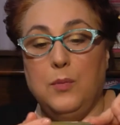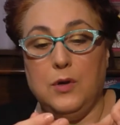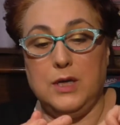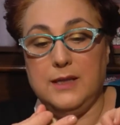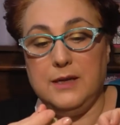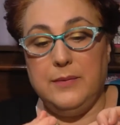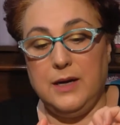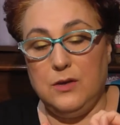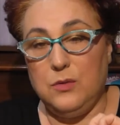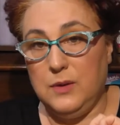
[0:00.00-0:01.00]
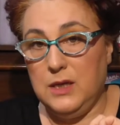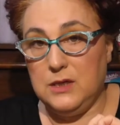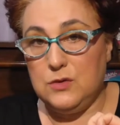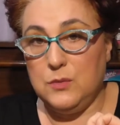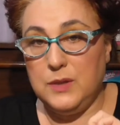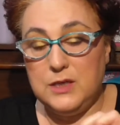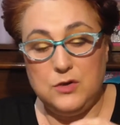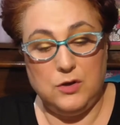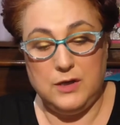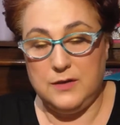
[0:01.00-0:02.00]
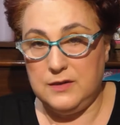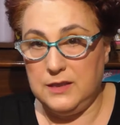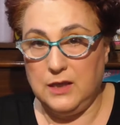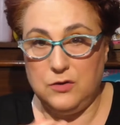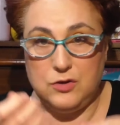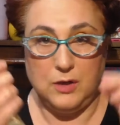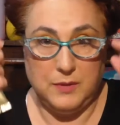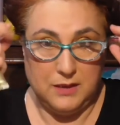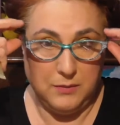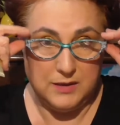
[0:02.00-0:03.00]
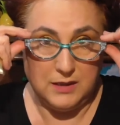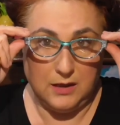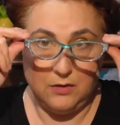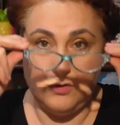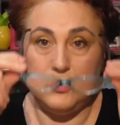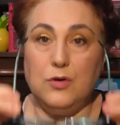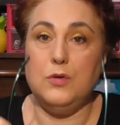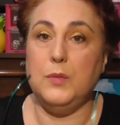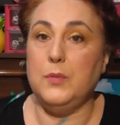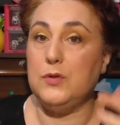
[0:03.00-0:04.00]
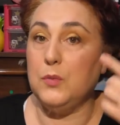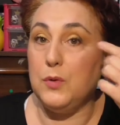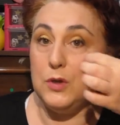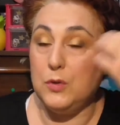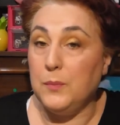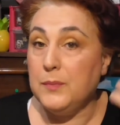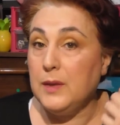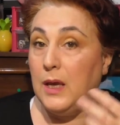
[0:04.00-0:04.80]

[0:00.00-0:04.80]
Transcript: porque he trabajado bien las sombras, no lo he necesitado, solamente me he sellado los ojos, me he puesto un poquito